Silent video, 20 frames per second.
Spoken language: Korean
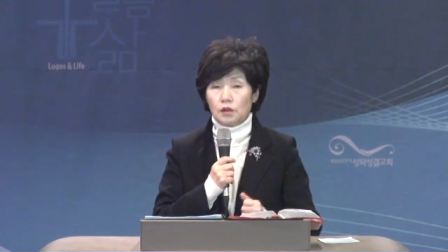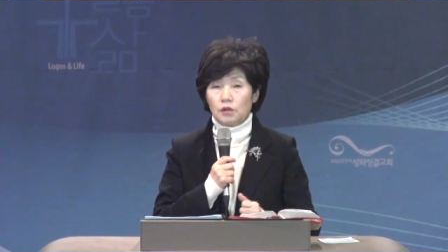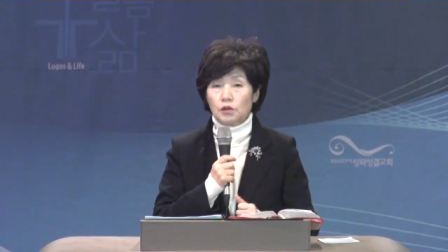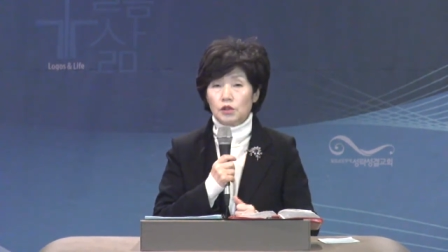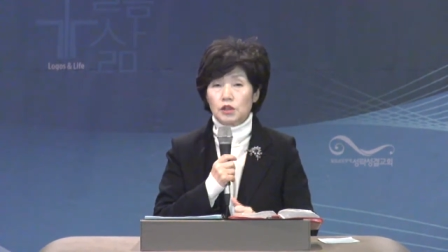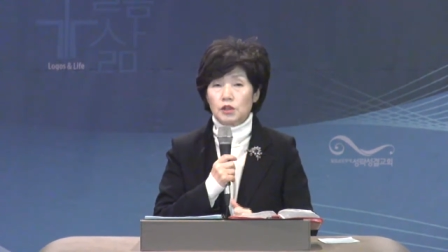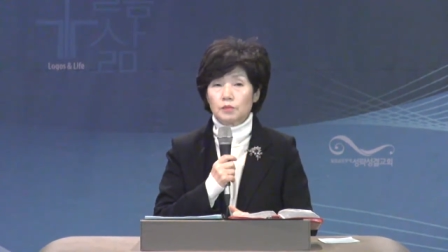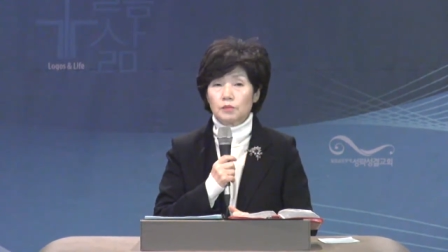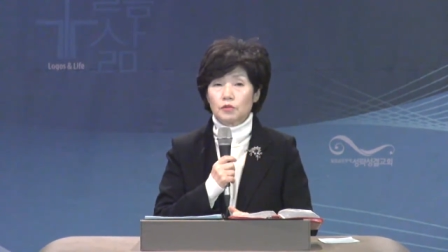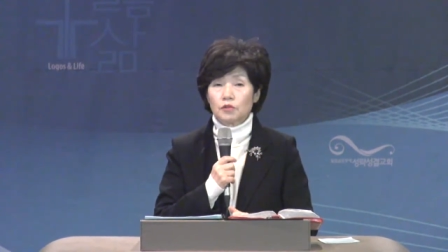
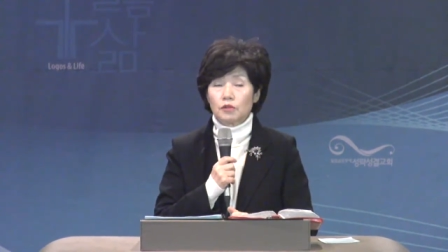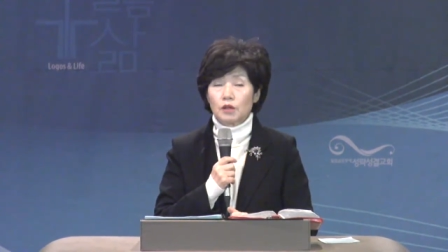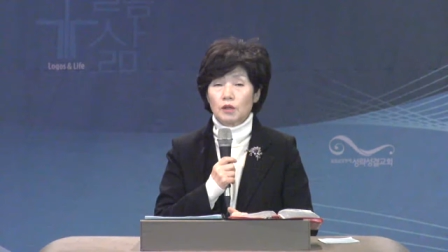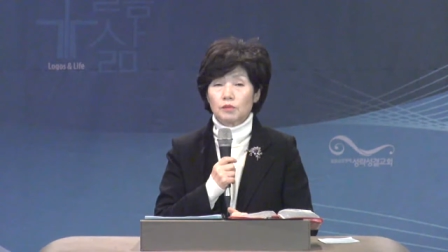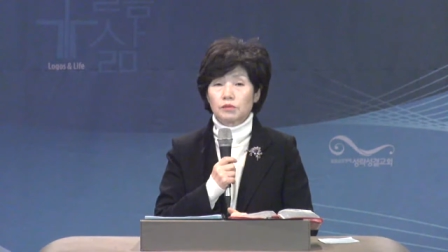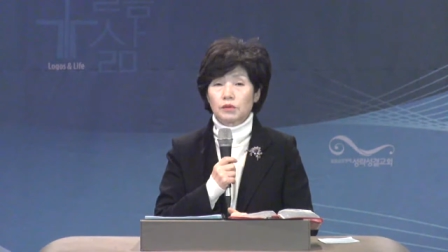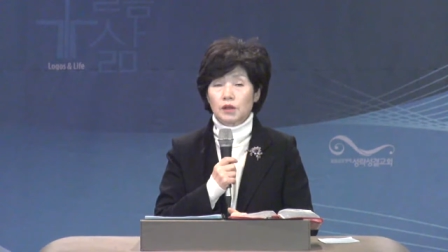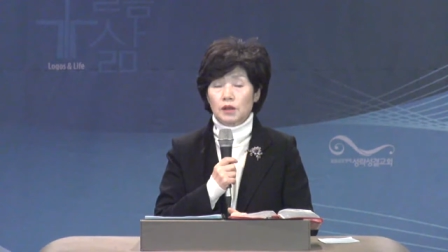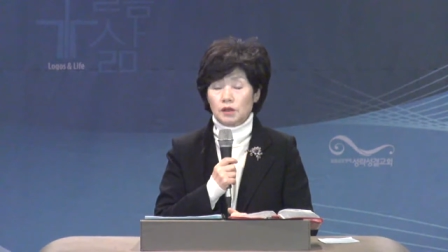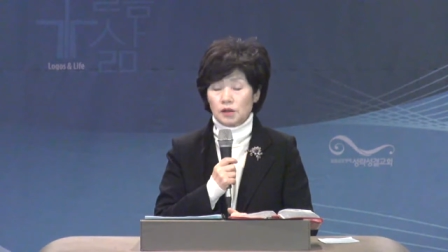
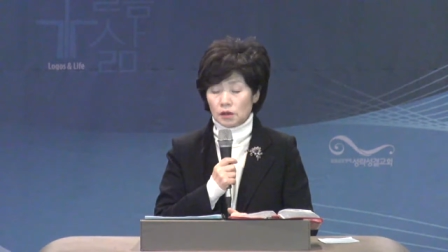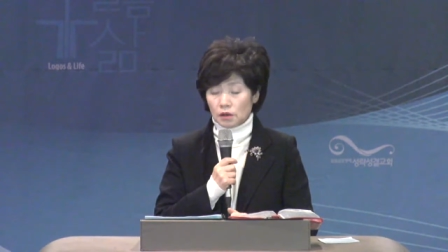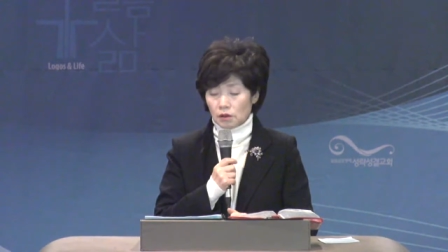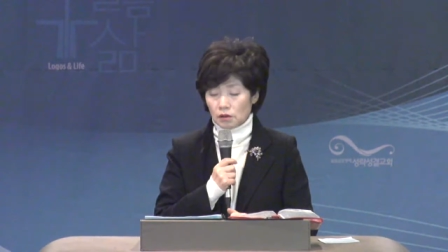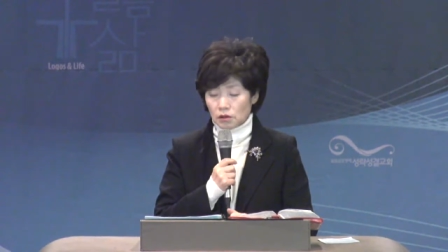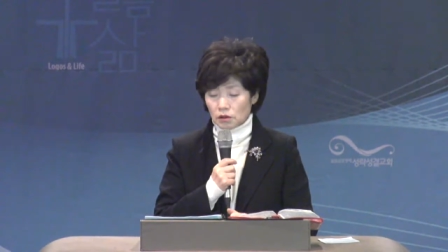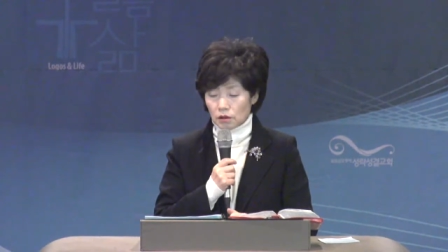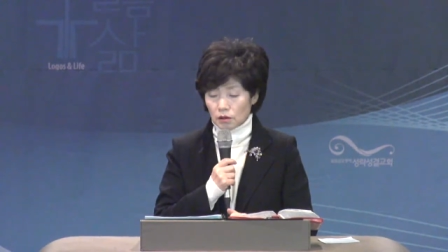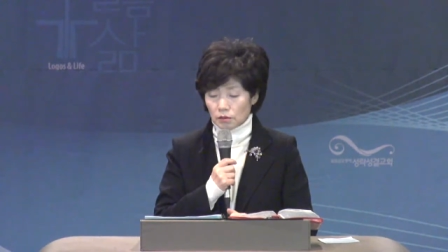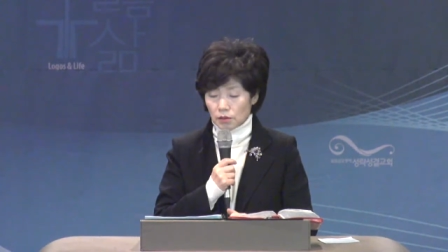의심과 불안을
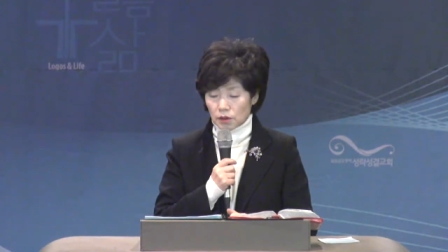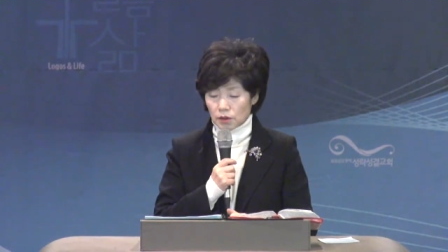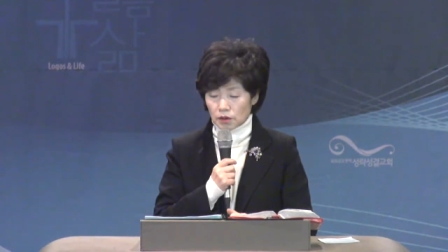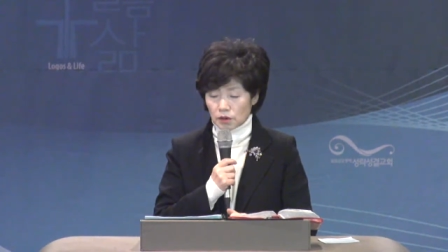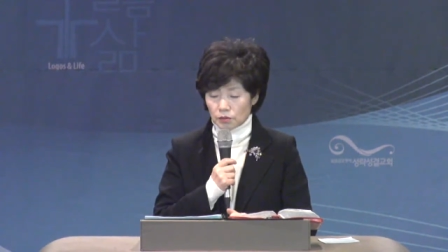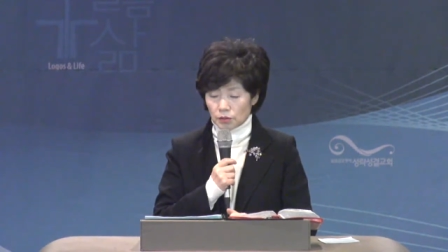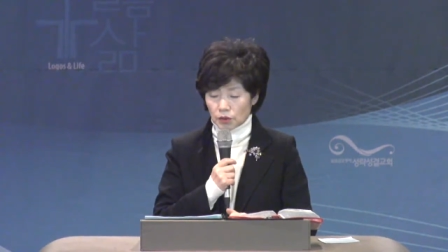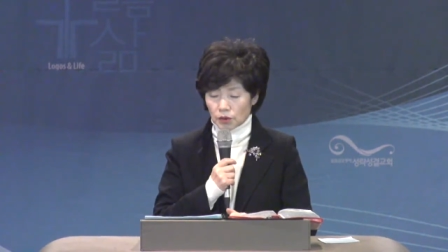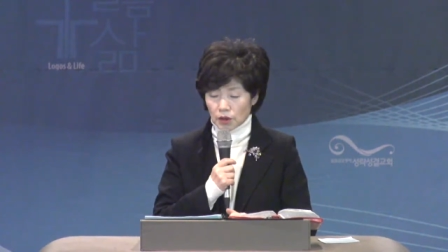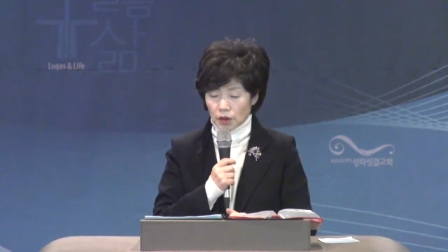
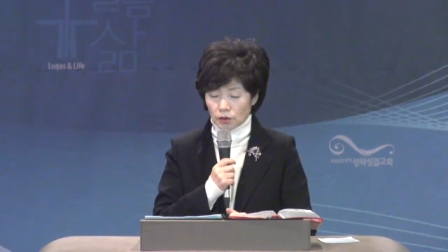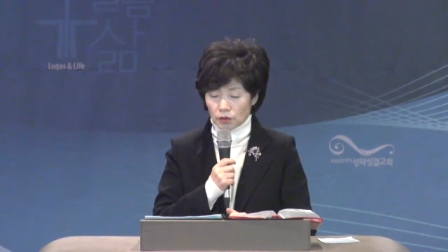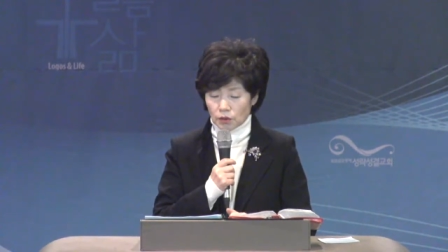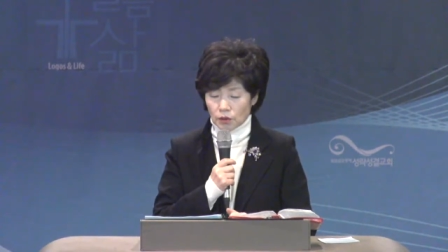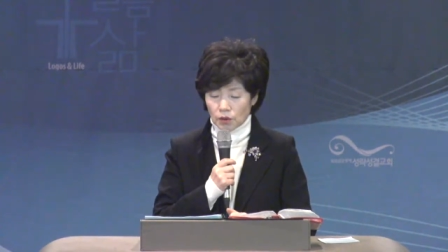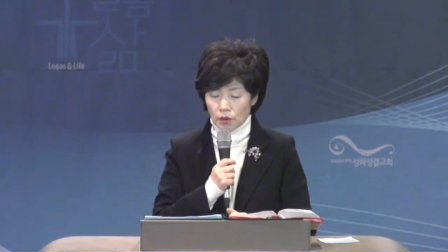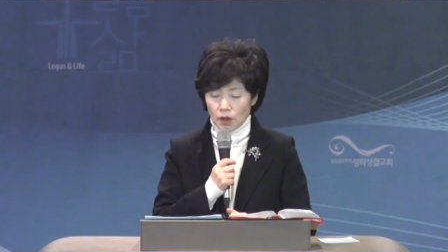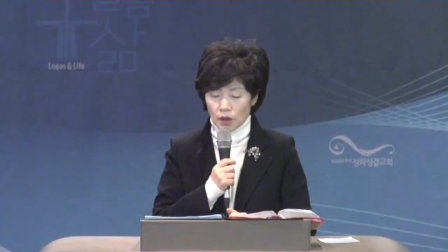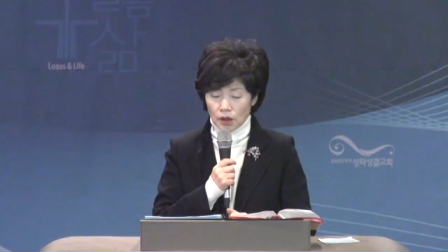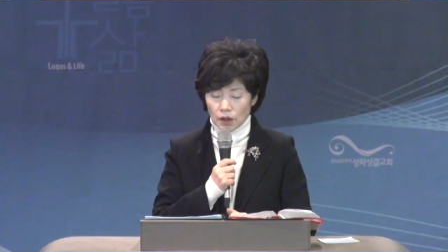떨쳐버리지
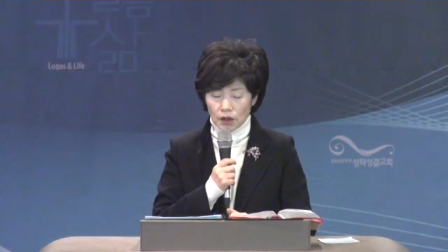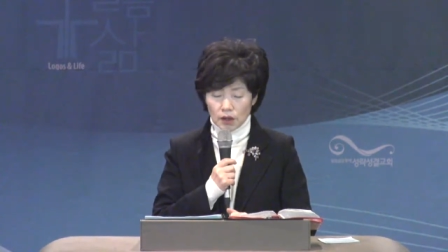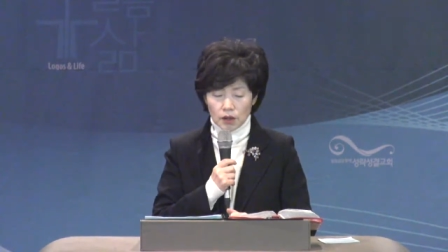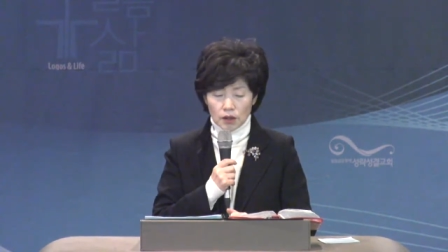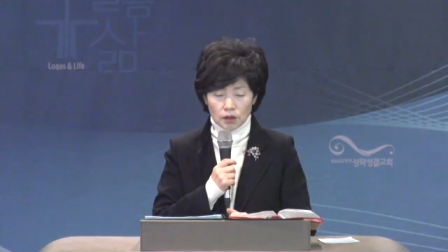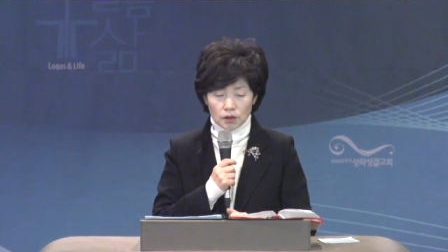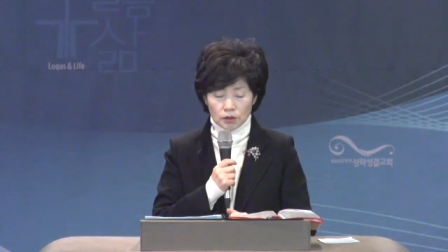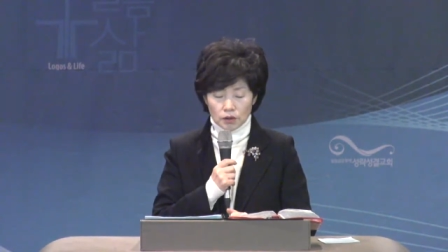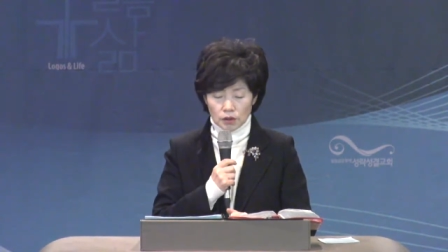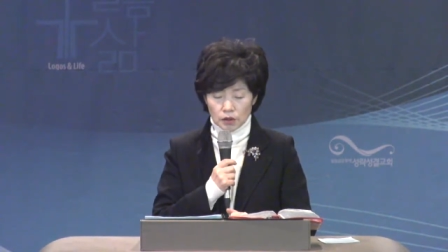못하고
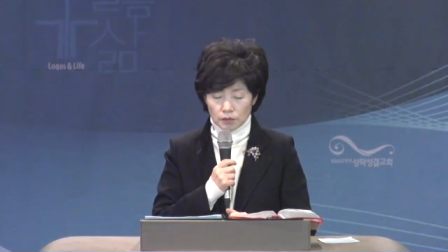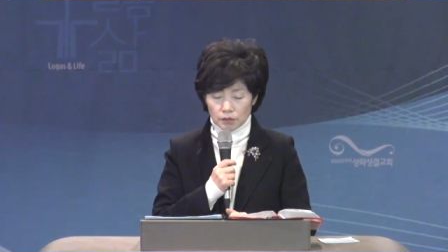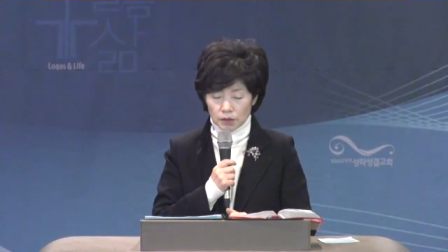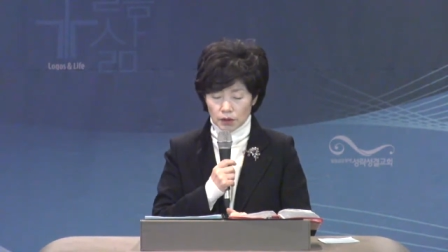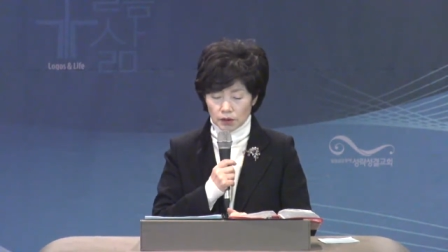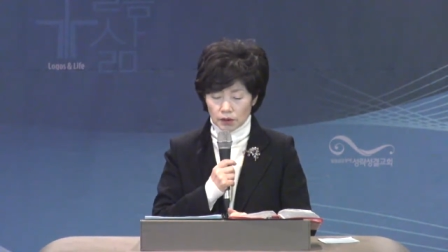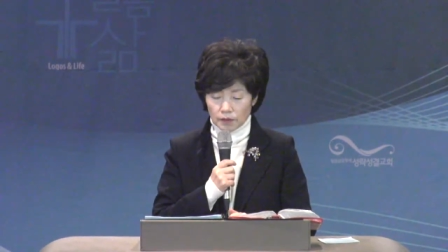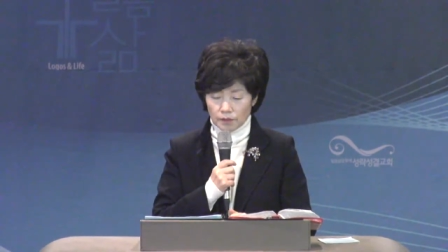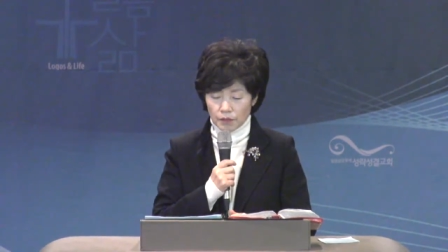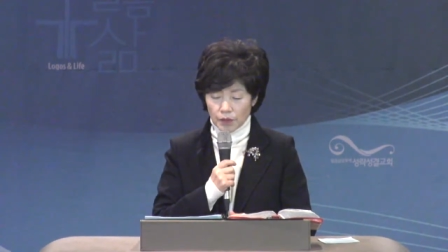있는
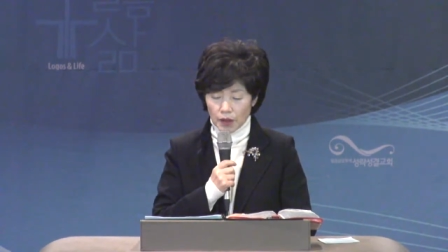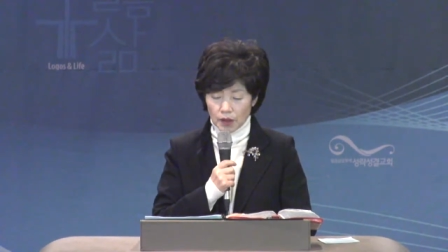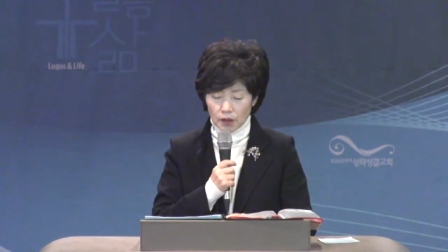것입니다.